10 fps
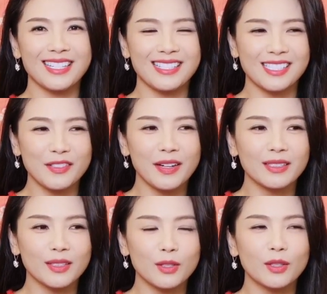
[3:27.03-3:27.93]
也希
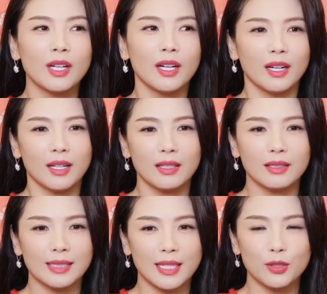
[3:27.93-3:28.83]
望能够
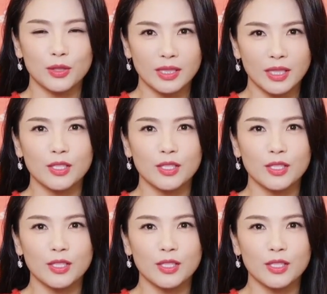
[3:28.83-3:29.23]
呃，在春节